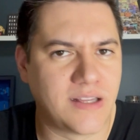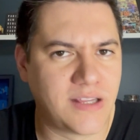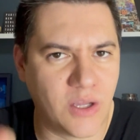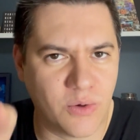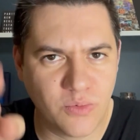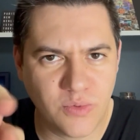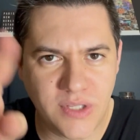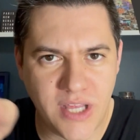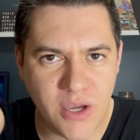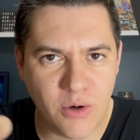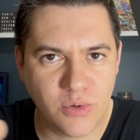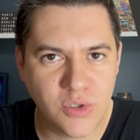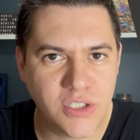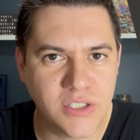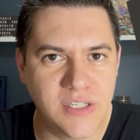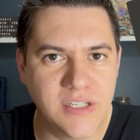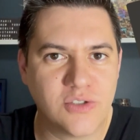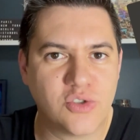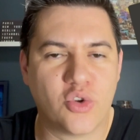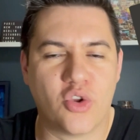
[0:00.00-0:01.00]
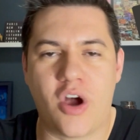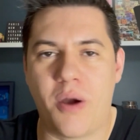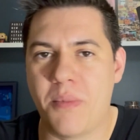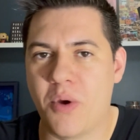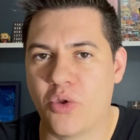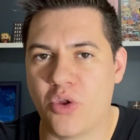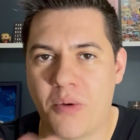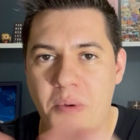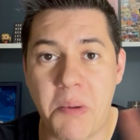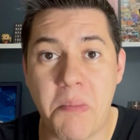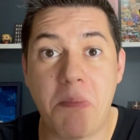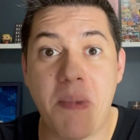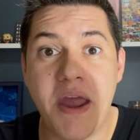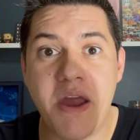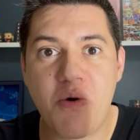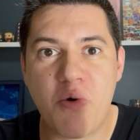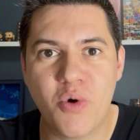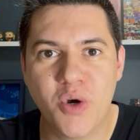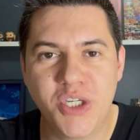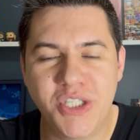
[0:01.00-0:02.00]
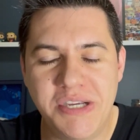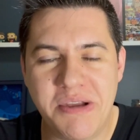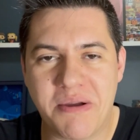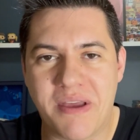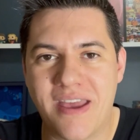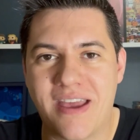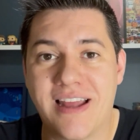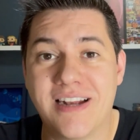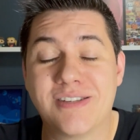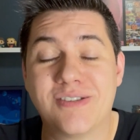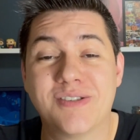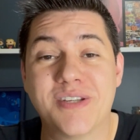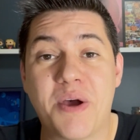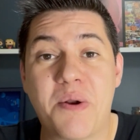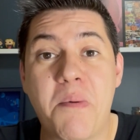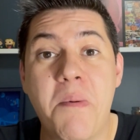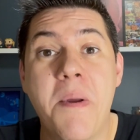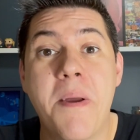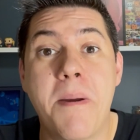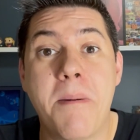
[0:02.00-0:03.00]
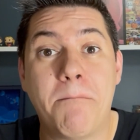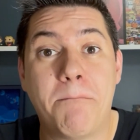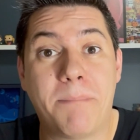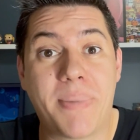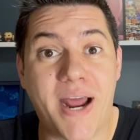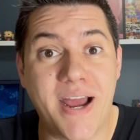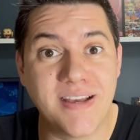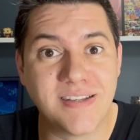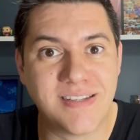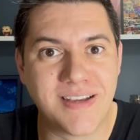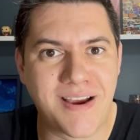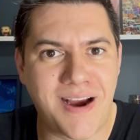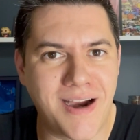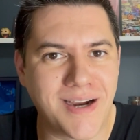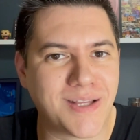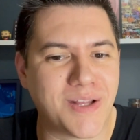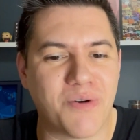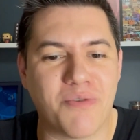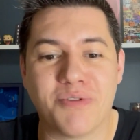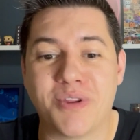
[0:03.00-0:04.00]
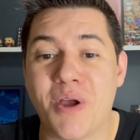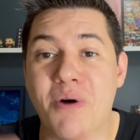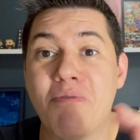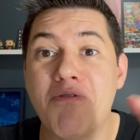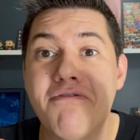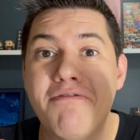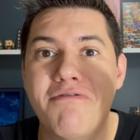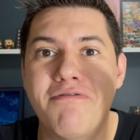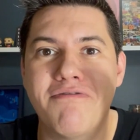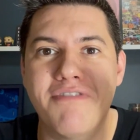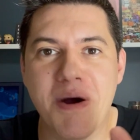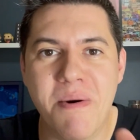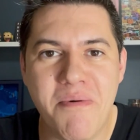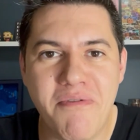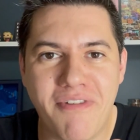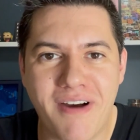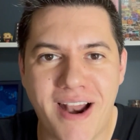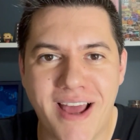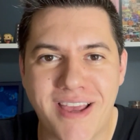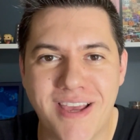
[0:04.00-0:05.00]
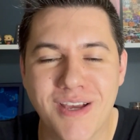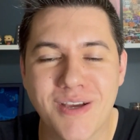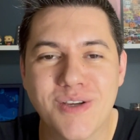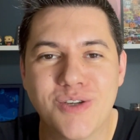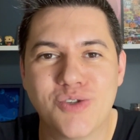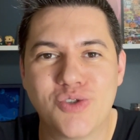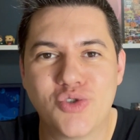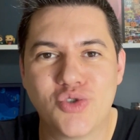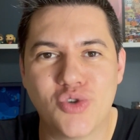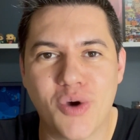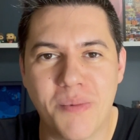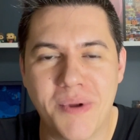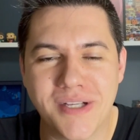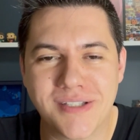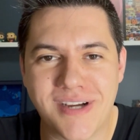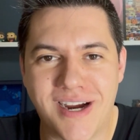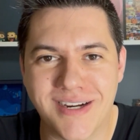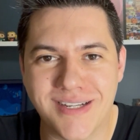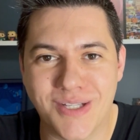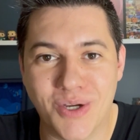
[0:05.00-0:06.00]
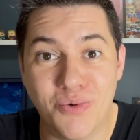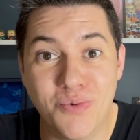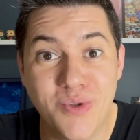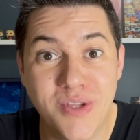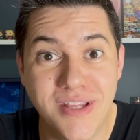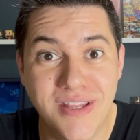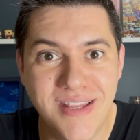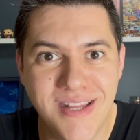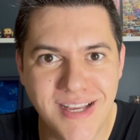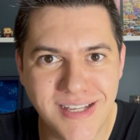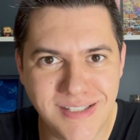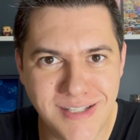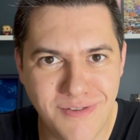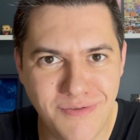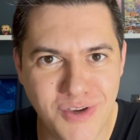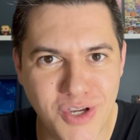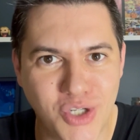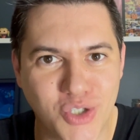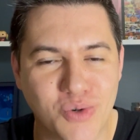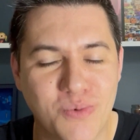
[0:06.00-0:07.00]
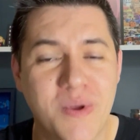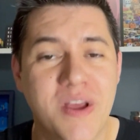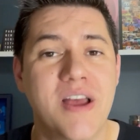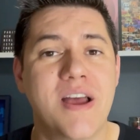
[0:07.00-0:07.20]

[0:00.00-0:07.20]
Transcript: Então DUX, o nome é um nome bem curtinho aqui que eles fizeram para esse cartão. Então vamos falar aqui sobre esse cartão nesse vídeo.